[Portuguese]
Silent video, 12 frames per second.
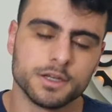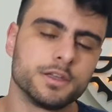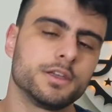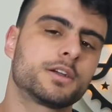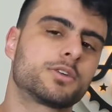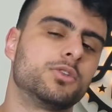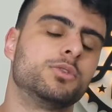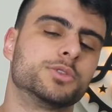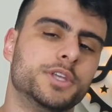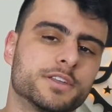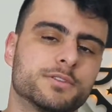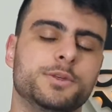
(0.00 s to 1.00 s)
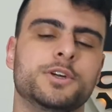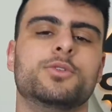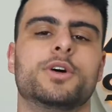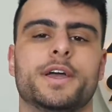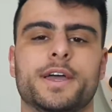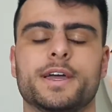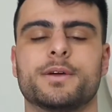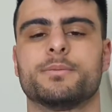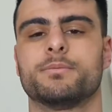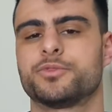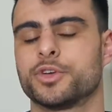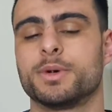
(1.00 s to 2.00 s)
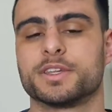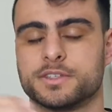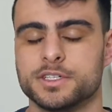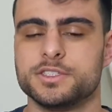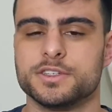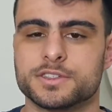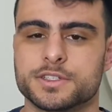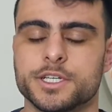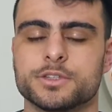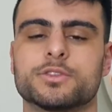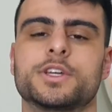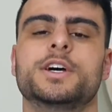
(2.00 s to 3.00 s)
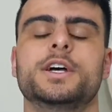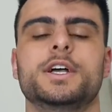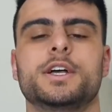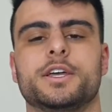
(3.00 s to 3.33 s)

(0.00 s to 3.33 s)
E como 10 mil é, são bastante inscritos, né?